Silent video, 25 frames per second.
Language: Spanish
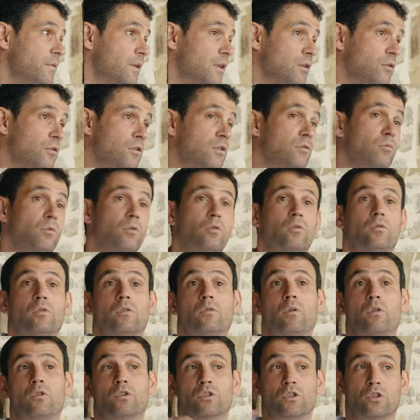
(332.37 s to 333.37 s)
Entonces, bueno,
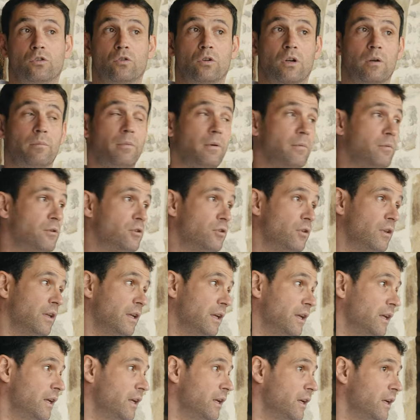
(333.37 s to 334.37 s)
cuando te toca el permiso
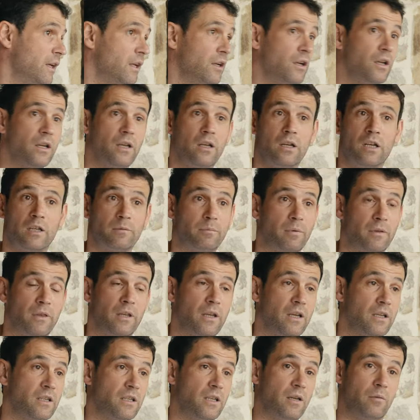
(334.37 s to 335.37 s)
de la
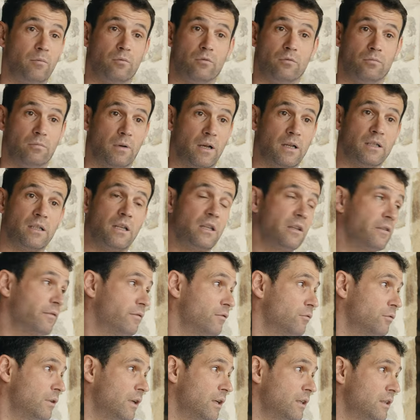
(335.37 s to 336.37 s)
especie que sea, pues vas, a
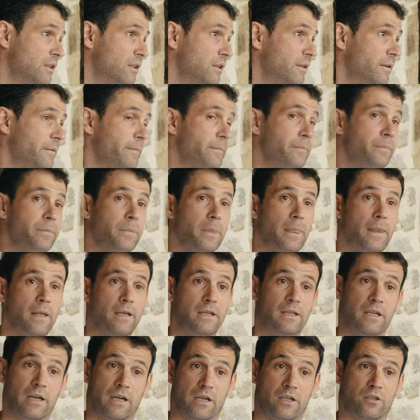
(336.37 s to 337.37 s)
disfrutas
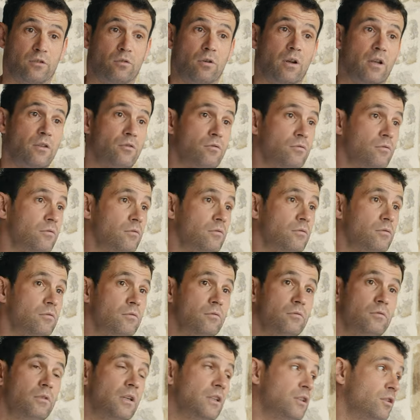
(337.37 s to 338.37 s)
y el resto del año
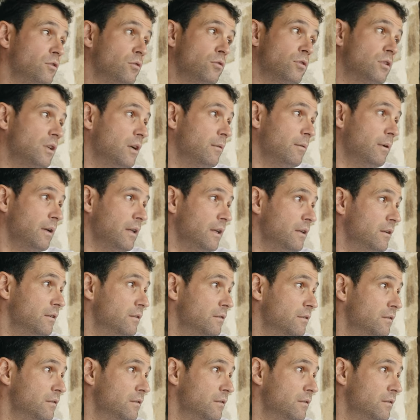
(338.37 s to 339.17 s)
casi todo es jabalí.